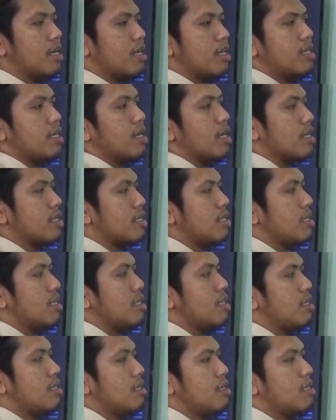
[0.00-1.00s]

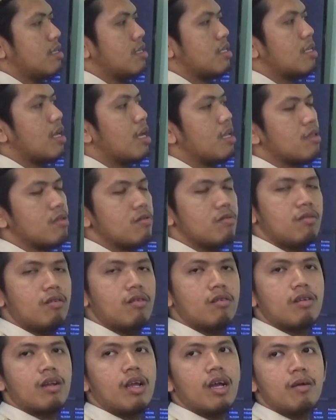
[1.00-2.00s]
redaksi satu
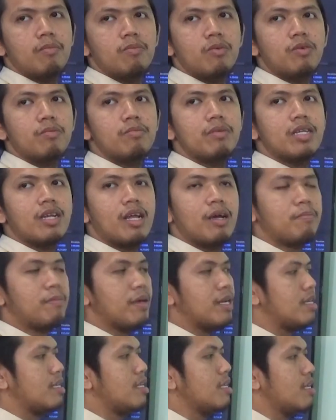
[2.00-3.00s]
orang mukminah
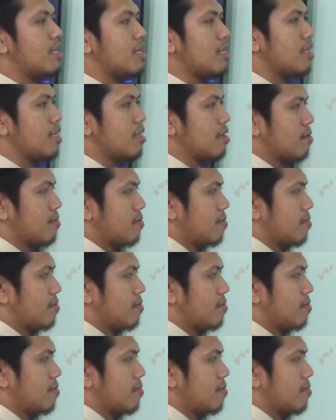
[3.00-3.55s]
berdiri